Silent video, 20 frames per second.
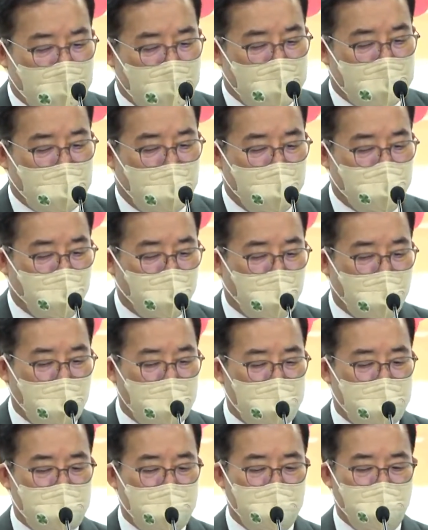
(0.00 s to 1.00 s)

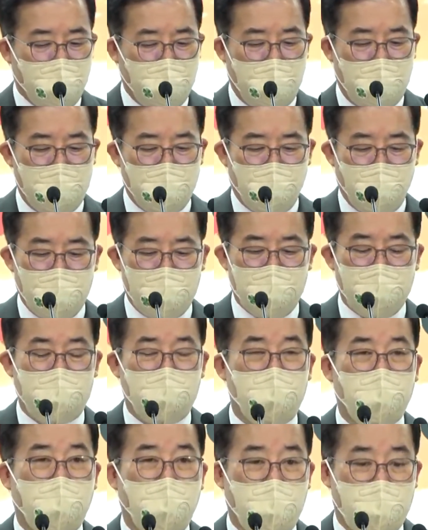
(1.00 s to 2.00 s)
잘못된 정보가 알고리즘을
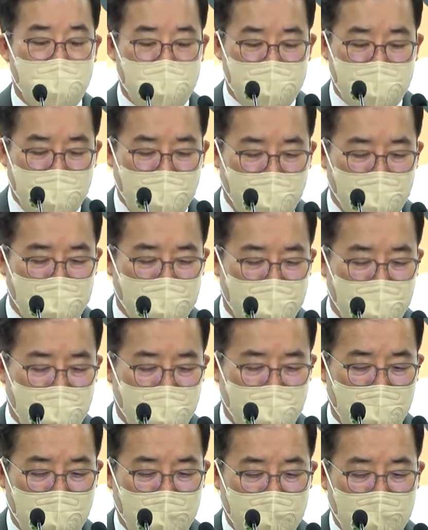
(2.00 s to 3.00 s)
통해 여과 없이
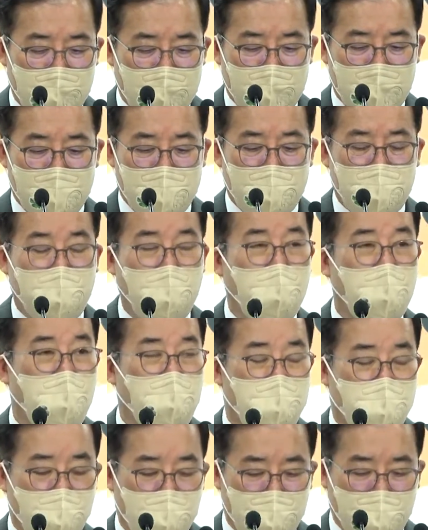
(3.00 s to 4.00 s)
그들의
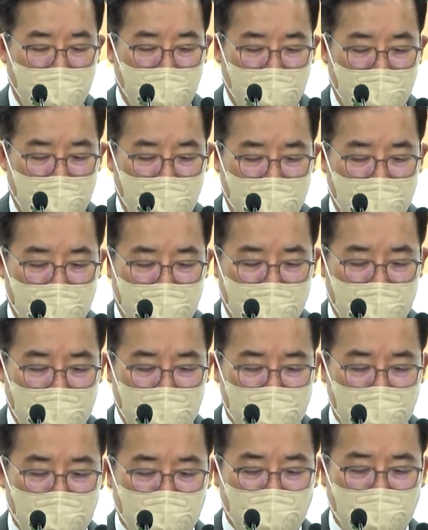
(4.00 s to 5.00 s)
포털에
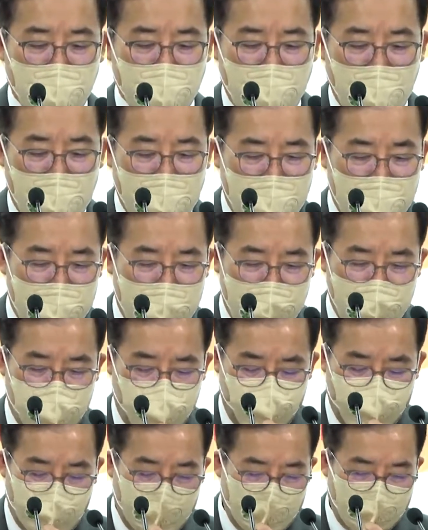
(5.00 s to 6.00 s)
유통되는 것이
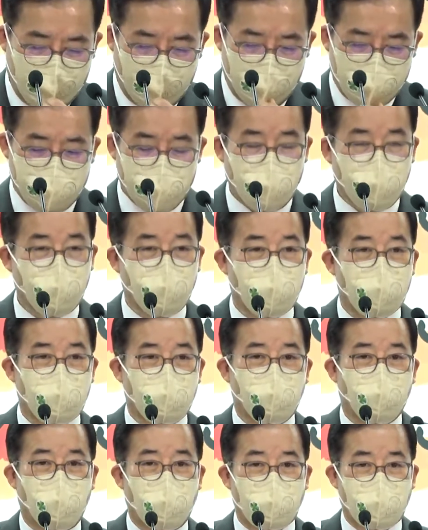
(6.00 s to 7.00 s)
가짜
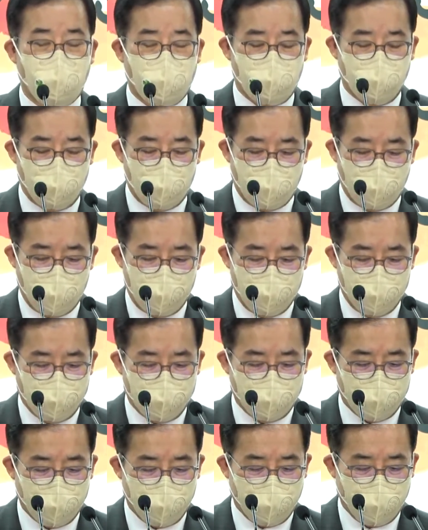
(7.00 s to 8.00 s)
뉴스의 확산입니다.
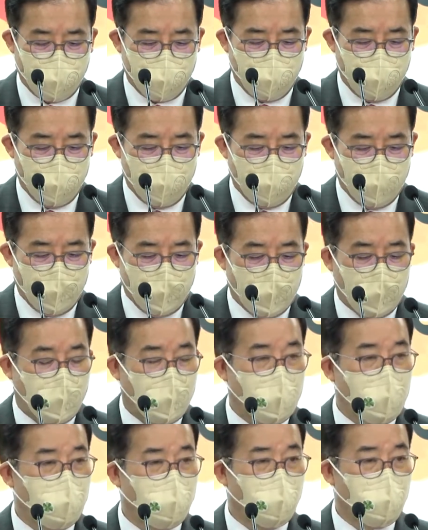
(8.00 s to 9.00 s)

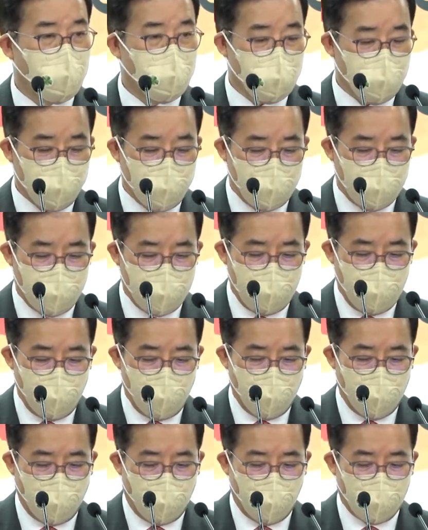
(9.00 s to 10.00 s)
알고리즘이 허위
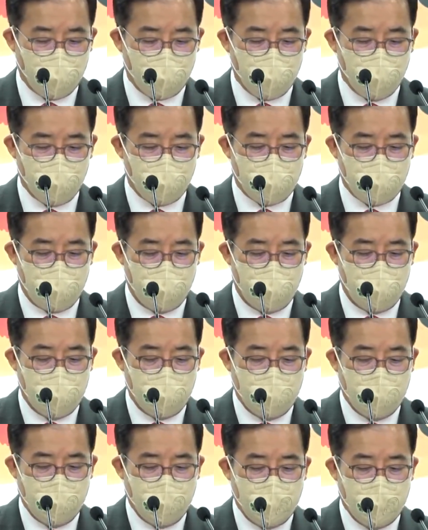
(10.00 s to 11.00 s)
왜곡 뉴스를
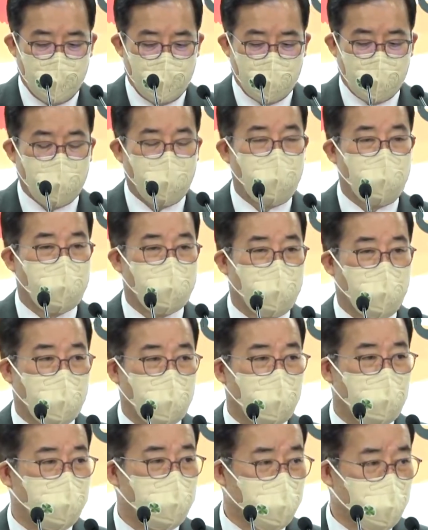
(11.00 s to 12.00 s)

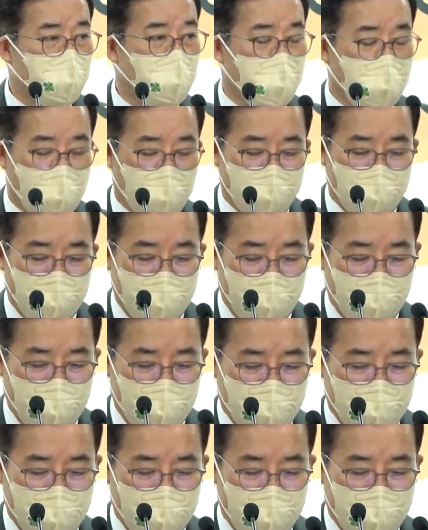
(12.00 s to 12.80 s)
걸러내기는 불가능합니다.